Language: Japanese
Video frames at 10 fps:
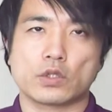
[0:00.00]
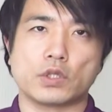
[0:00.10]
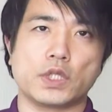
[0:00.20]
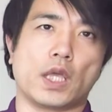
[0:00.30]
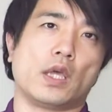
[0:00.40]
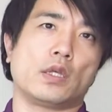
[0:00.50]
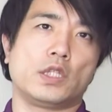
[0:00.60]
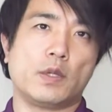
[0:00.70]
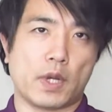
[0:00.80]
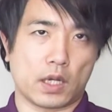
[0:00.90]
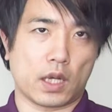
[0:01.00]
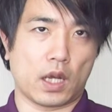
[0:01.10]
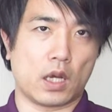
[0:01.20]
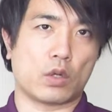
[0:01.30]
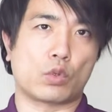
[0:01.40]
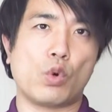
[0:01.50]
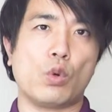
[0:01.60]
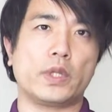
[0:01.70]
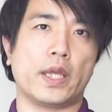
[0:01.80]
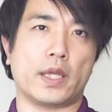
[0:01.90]
そして、にばんが
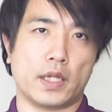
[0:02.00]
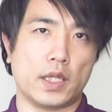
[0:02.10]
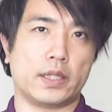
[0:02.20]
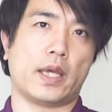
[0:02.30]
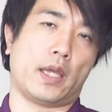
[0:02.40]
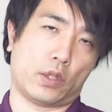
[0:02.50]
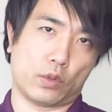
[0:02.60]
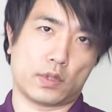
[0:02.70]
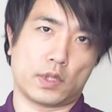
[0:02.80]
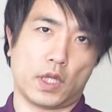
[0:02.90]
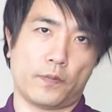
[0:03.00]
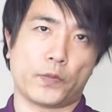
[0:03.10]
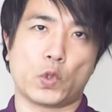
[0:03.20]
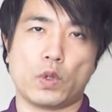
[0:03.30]
ごたいにダイエットですね。